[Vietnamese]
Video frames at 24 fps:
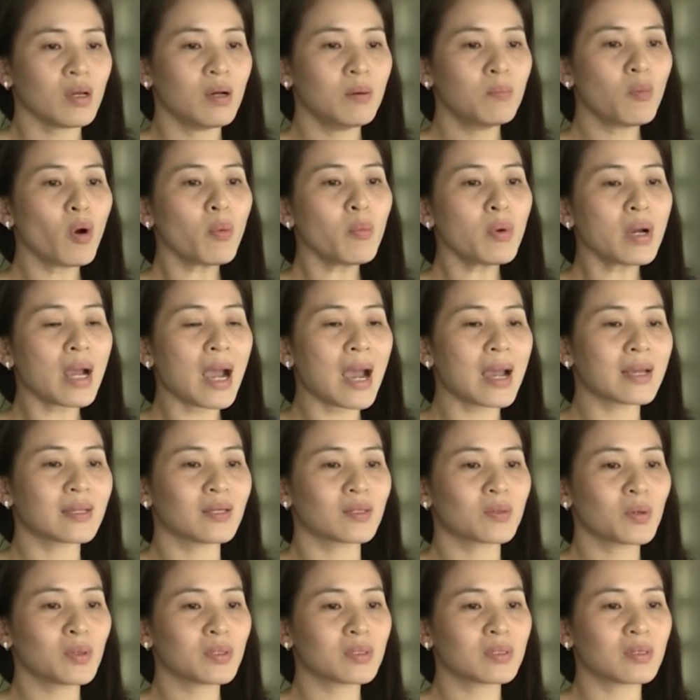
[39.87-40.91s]
Mỗi một ngày
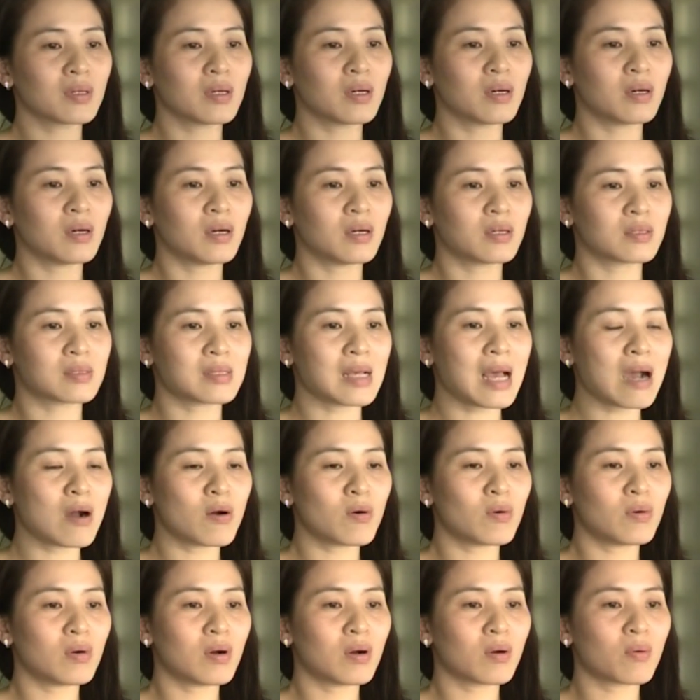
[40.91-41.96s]
thì tôi thừa ờ,
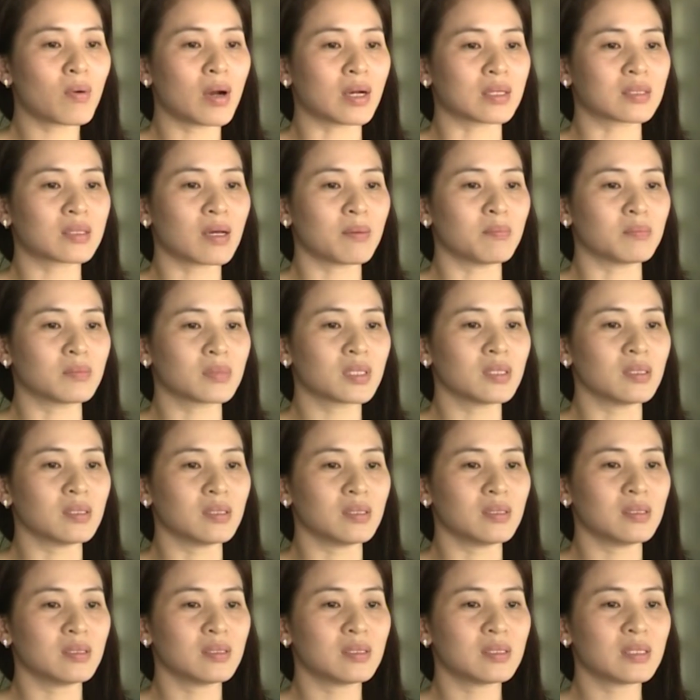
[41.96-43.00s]
giao khoảng tầm
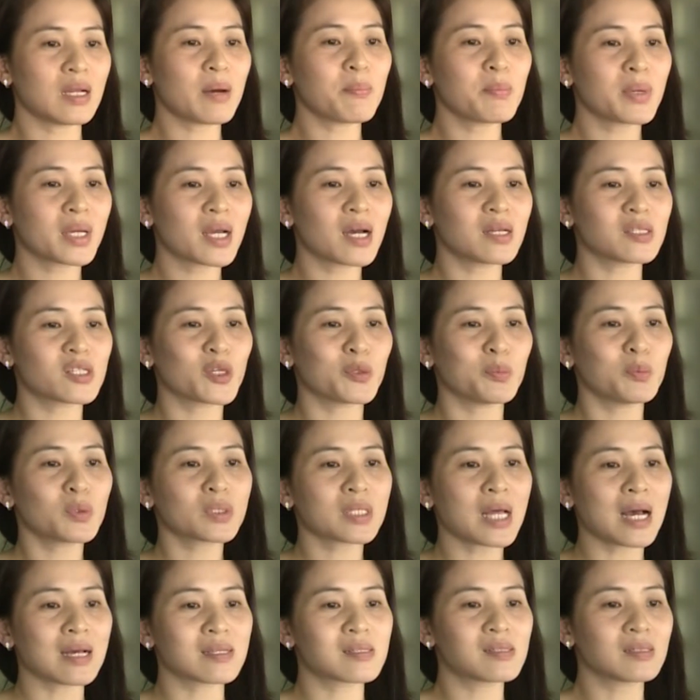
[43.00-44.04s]
từ 50 cân trên mô
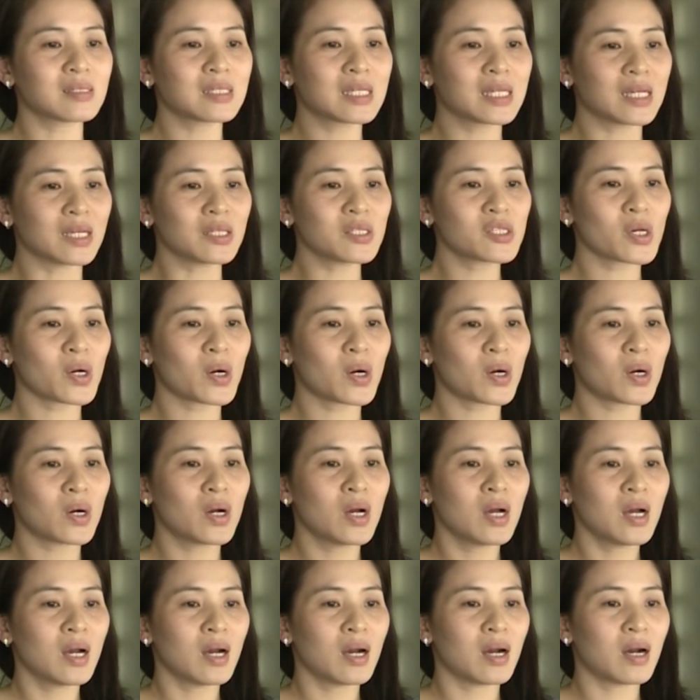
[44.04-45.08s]
tạ chứng kiến cho
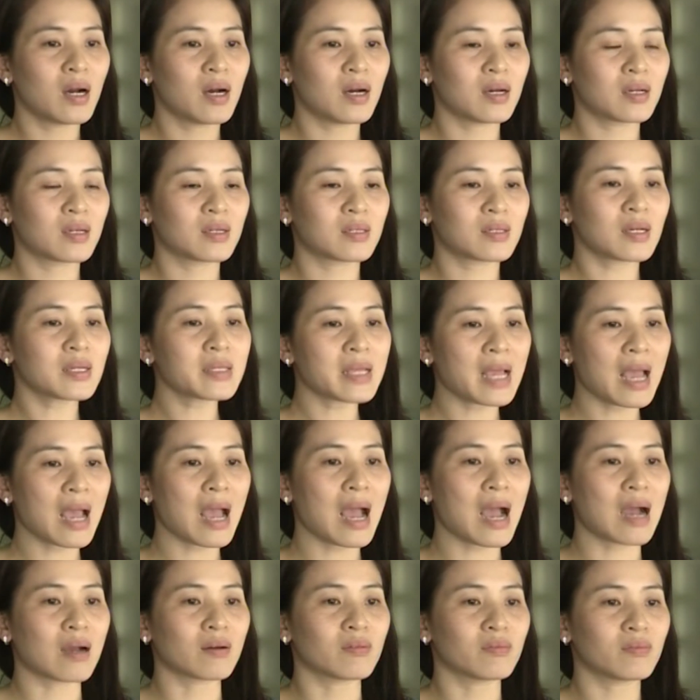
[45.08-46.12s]
ờ, các nhà
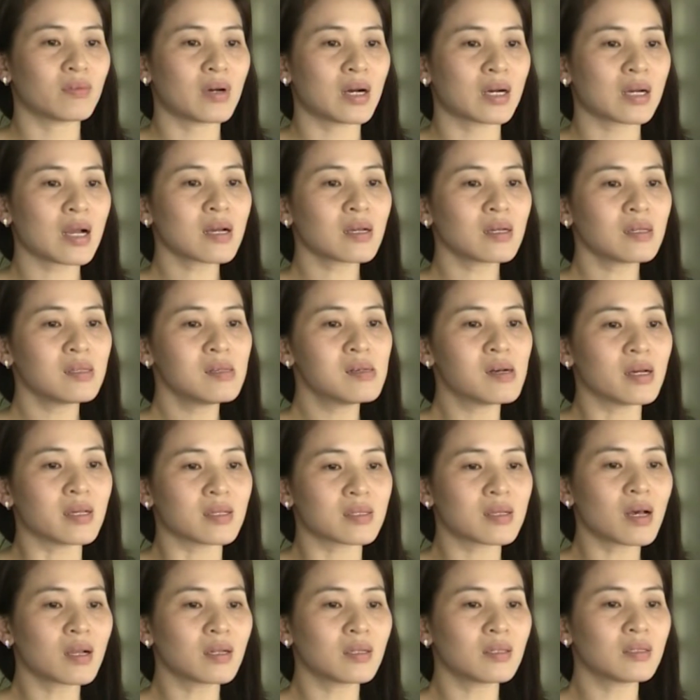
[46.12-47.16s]
hàng và các người
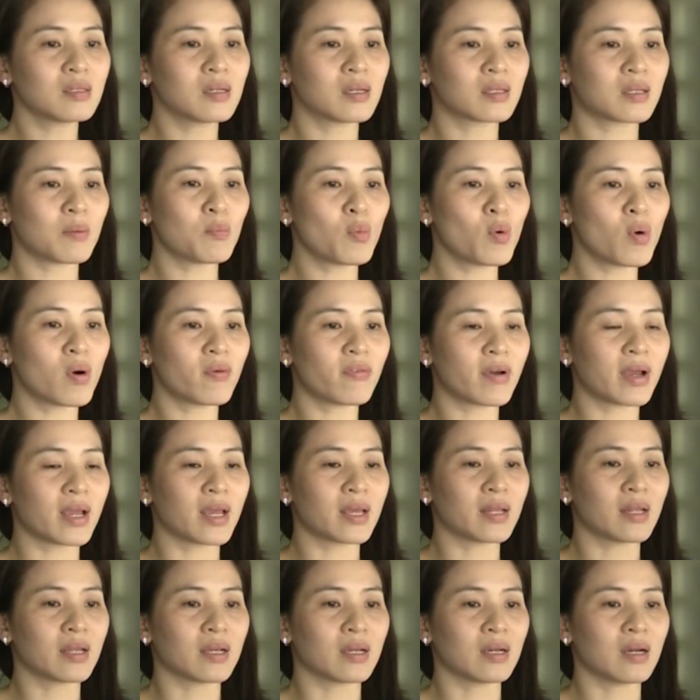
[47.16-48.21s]
dân người ta mua
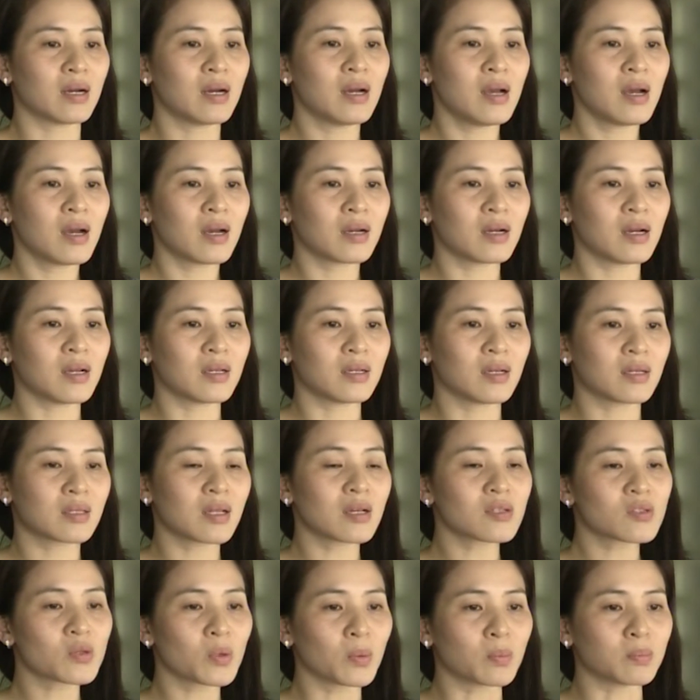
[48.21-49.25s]
về để ờ, người người
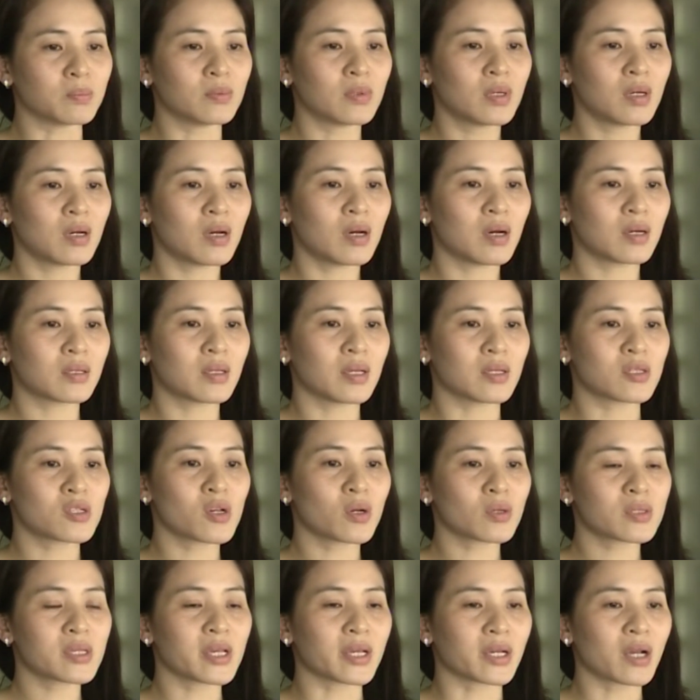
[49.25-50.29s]
ta dùng để
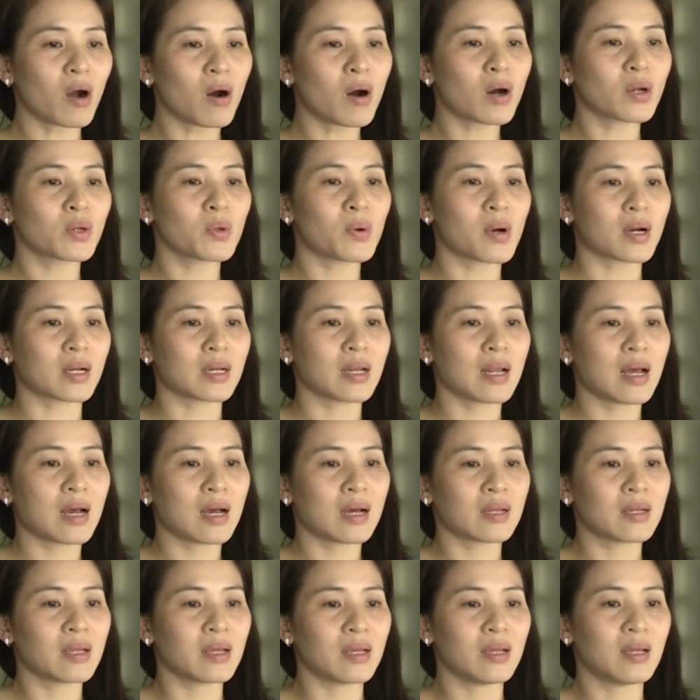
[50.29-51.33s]
cho trẻ con hoặc
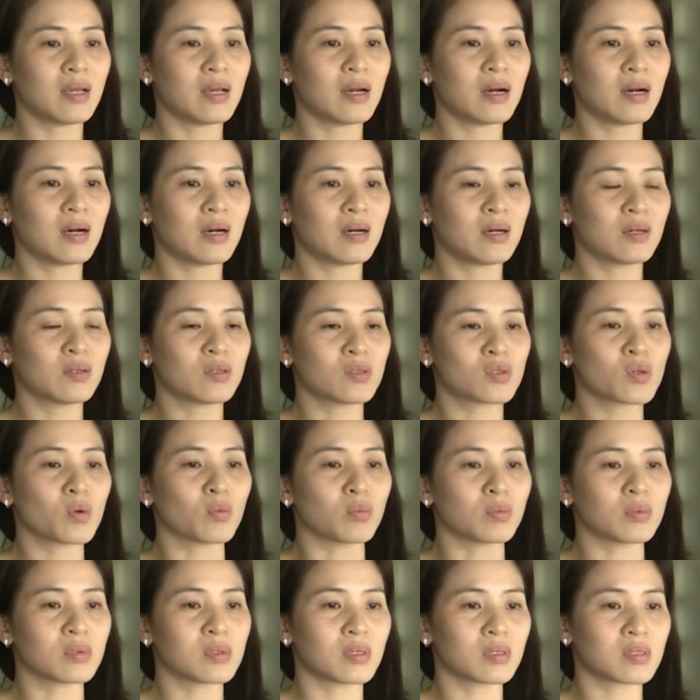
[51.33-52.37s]
là để
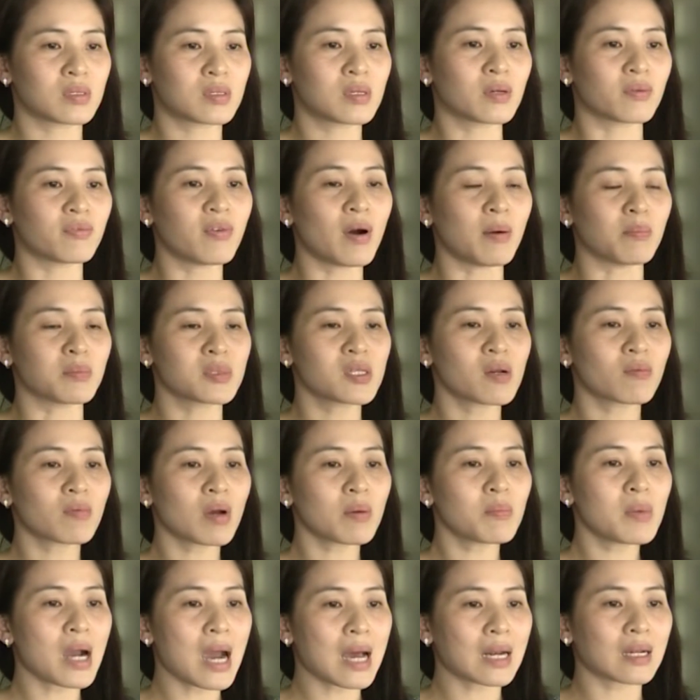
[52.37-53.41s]
dùng thực phẩm trong
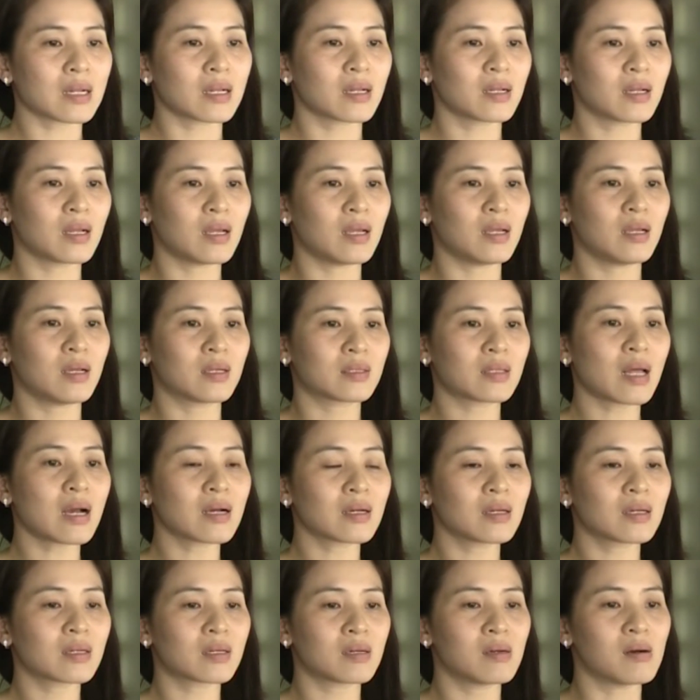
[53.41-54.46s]
các bữa ăn để
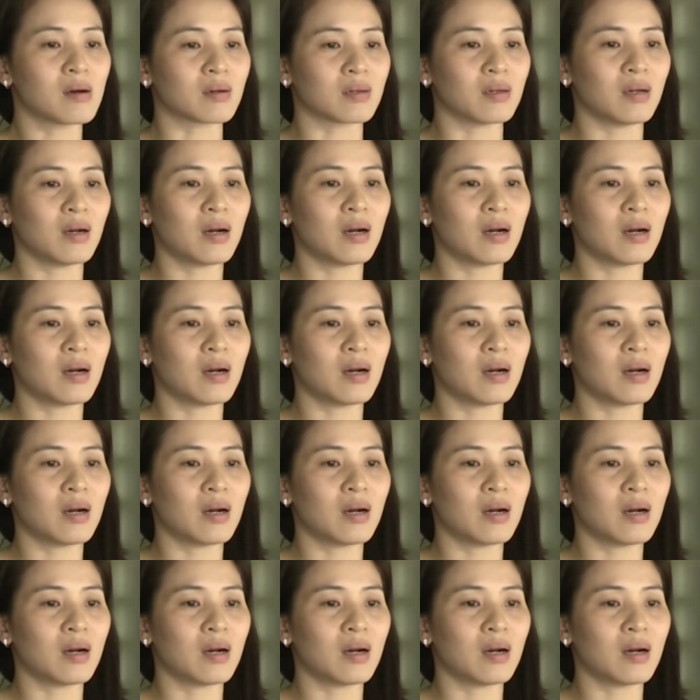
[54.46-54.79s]
tăng cường